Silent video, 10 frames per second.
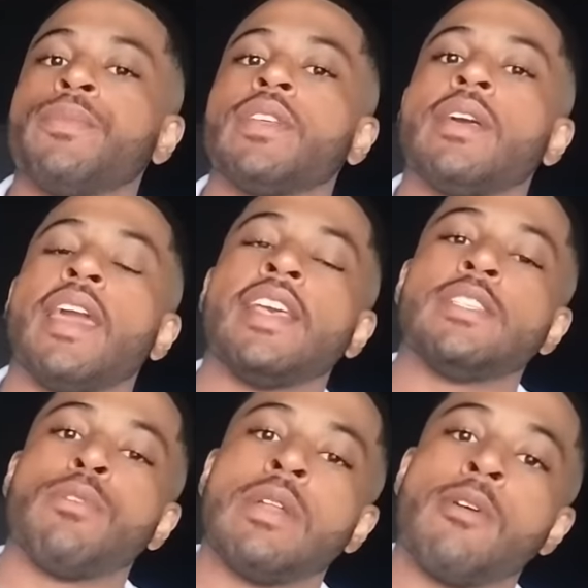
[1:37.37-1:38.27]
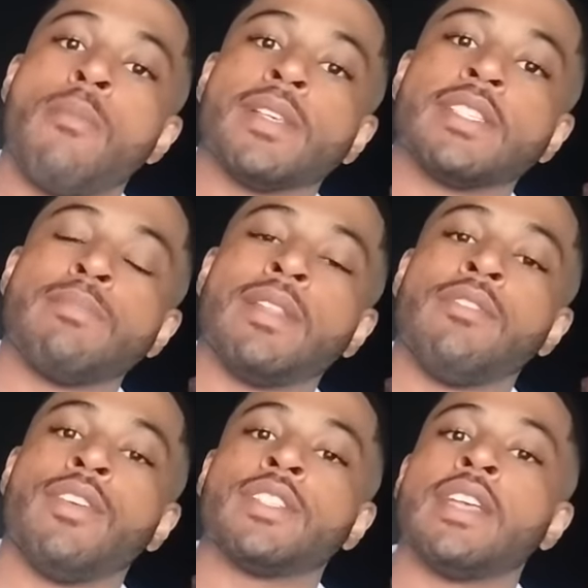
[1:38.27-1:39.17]
esse problema começa a se
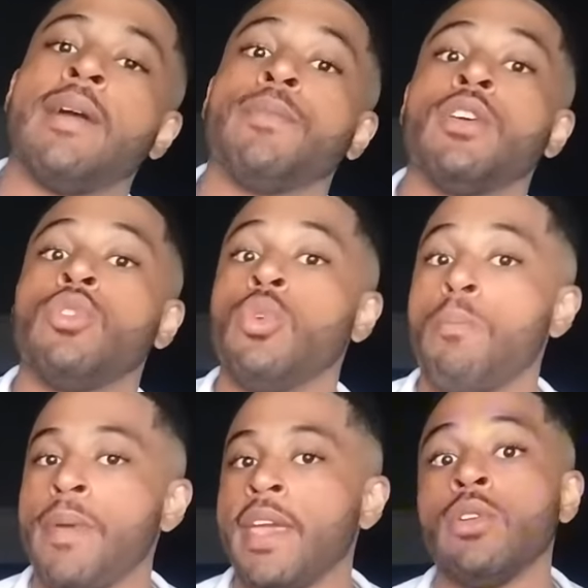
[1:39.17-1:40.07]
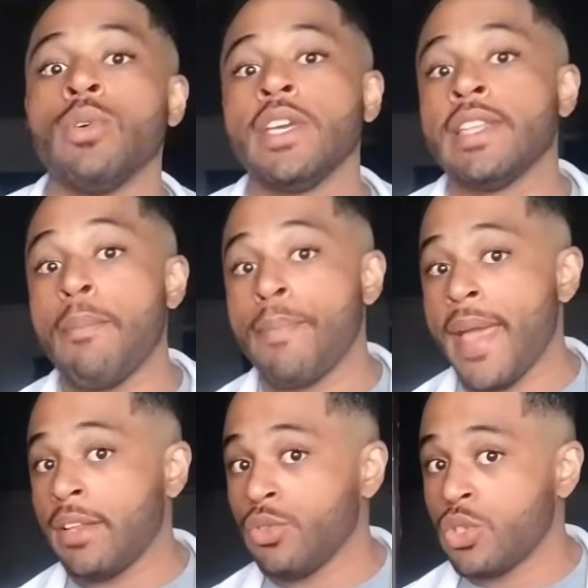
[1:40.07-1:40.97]
manifestar no pelo e na pele
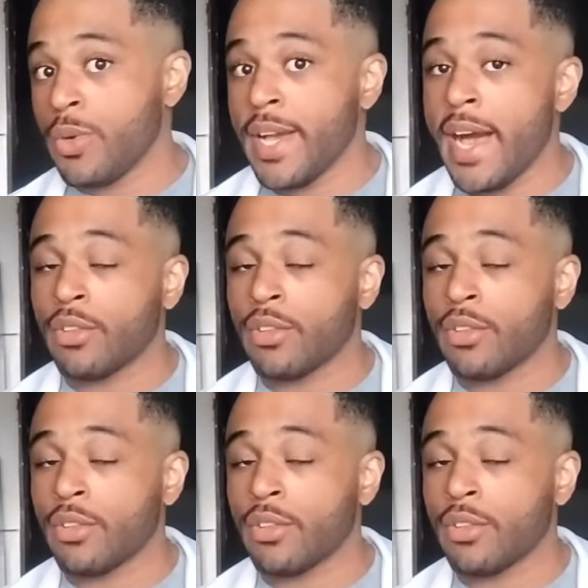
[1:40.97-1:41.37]
do seu gato.